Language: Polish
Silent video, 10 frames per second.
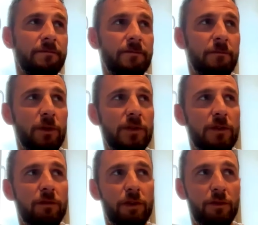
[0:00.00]

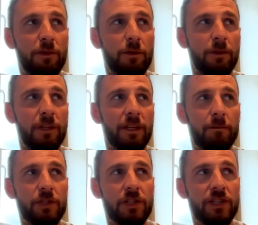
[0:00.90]
boisko weryfikuje. Ja
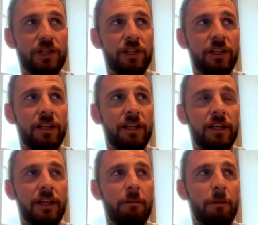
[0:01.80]
myślę, że
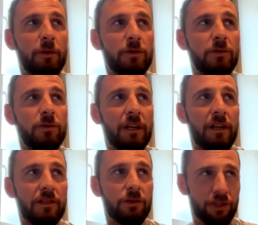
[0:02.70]
po prostu
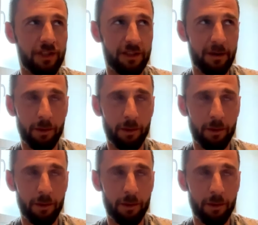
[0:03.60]
taka codzienna,